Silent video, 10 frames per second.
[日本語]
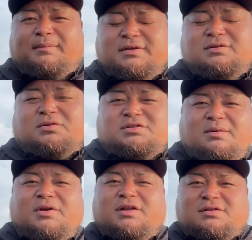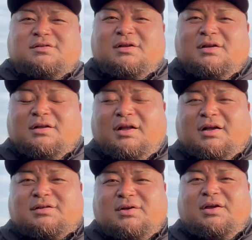別にどっちでもいいんです。なん
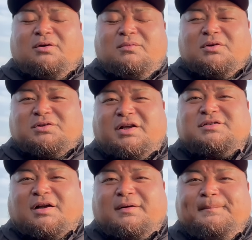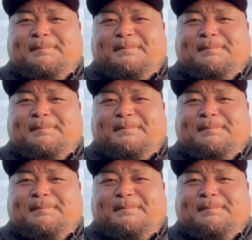かそれおもろくないですか？